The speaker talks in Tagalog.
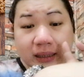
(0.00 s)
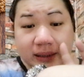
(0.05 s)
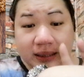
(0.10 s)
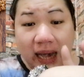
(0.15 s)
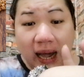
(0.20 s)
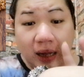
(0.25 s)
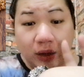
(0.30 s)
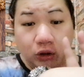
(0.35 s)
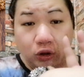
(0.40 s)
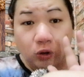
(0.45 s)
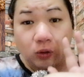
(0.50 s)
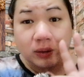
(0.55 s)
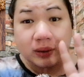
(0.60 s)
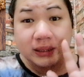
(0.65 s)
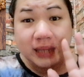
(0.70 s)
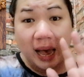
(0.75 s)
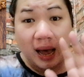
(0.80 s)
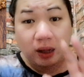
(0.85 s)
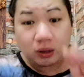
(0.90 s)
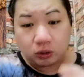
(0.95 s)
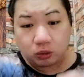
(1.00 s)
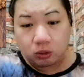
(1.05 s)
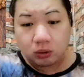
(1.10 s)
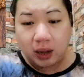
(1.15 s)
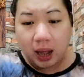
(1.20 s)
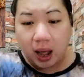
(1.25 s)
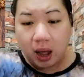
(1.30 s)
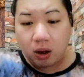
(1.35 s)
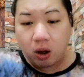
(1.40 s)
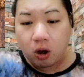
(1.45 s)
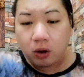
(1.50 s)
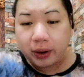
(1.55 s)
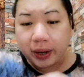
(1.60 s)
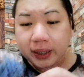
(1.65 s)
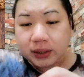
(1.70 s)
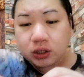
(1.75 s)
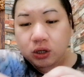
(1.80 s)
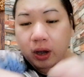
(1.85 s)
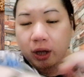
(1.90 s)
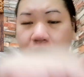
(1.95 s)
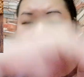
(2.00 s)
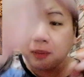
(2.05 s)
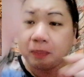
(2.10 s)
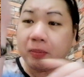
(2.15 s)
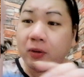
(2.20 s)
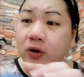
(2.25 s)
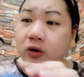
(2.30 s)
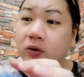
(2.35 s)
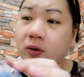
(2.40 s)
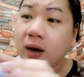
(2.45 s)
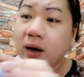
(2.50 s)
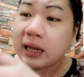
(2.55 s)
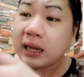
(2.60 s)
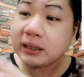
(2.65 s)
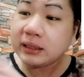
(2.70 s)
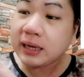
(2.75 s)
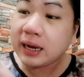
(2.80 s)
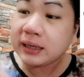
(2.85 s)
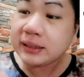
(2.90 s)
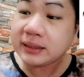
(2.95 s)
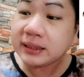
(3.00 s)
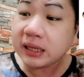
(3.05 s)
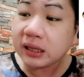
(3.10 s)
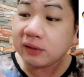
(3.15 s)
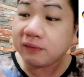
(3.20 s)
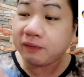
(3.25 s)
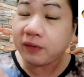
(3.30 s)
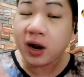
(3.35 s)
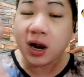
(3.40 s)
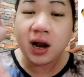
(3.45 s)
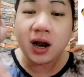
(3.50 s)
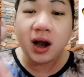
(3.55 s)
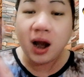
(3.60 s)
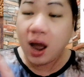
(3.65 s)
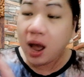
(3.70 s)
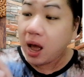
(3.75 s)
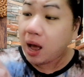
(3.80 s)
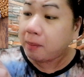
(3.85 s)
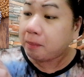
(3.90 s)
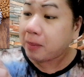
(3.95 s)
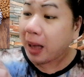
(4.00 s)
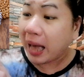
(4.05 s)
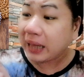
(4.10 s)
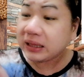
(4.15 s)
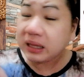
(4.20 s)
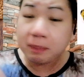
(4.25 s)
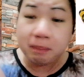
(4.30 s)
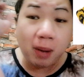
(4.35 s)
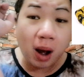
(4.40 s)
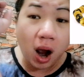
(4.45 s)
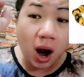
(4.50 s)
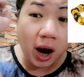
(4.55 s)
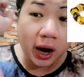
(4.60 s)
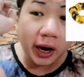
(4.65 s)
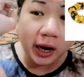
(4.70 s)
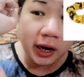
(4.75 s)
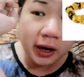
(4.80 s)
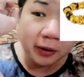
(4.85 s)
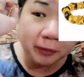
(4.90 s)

saktong-sakto lang, okay? So, ito po yung kanyang silver money bar.